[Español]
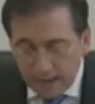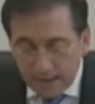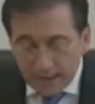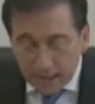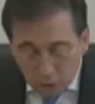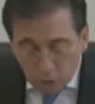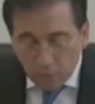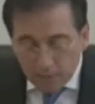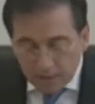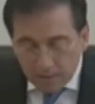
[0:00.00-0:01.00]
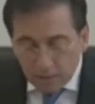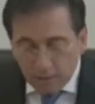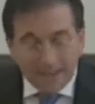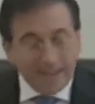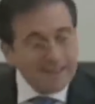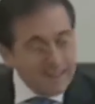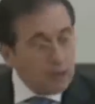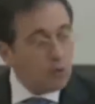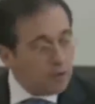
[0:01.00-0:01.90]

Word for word: Y estoy convencido de que el diálogo